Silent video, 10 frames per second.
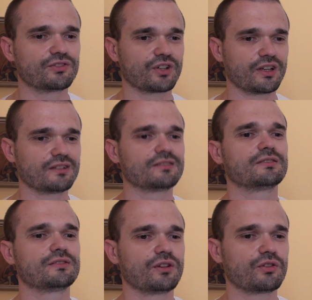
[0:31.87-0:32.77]
że
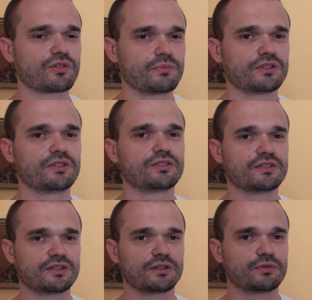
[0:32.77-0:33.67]
to, że
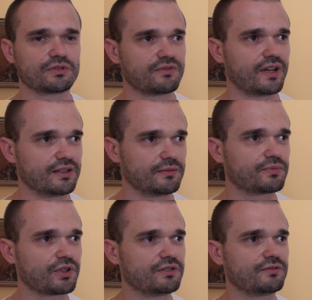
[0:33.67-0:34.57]
Brytyjczycy zagłosowali
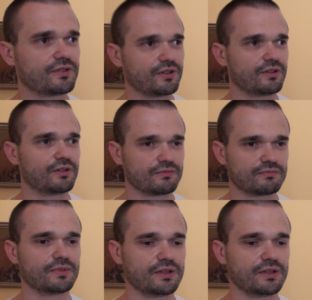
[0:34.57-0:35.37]
przeciwko